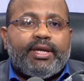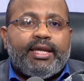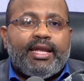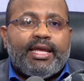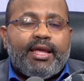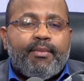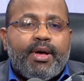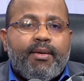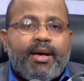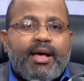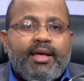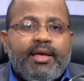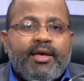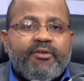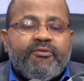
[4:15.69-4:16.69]
y le
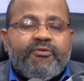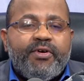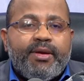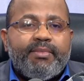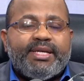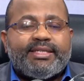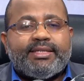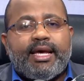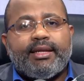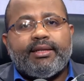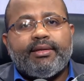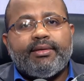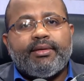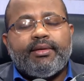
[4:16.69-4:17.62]
llamaba femicide.